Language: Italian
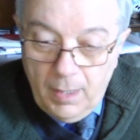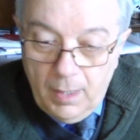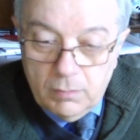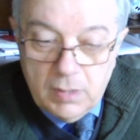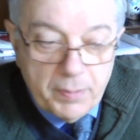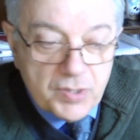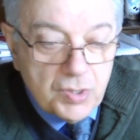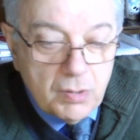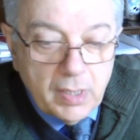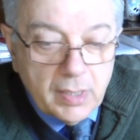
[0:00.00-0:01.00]
Una
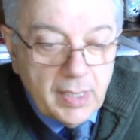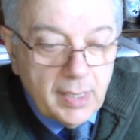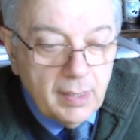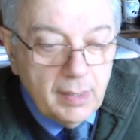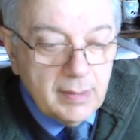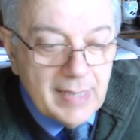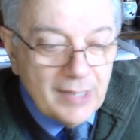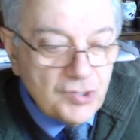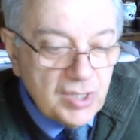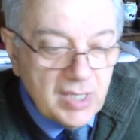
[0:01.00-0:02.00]
passione che
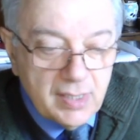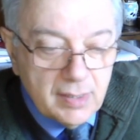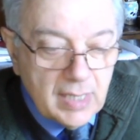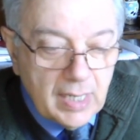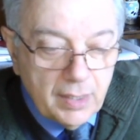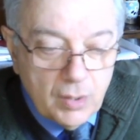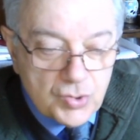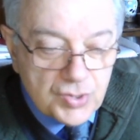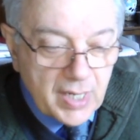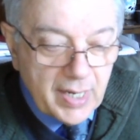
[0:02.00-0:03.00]
nasce
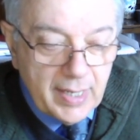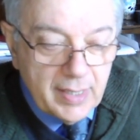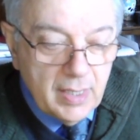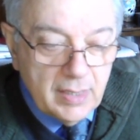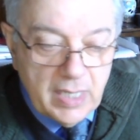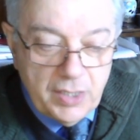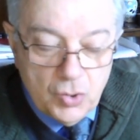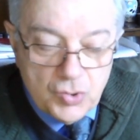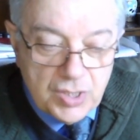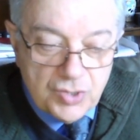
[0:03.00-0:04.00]
nostra, dai
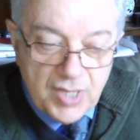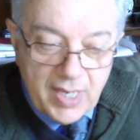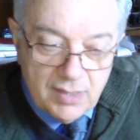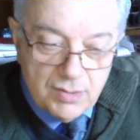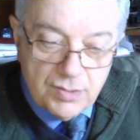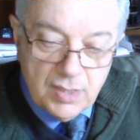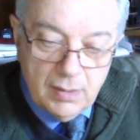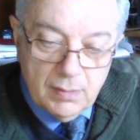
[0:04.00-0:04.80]
nostri sensi,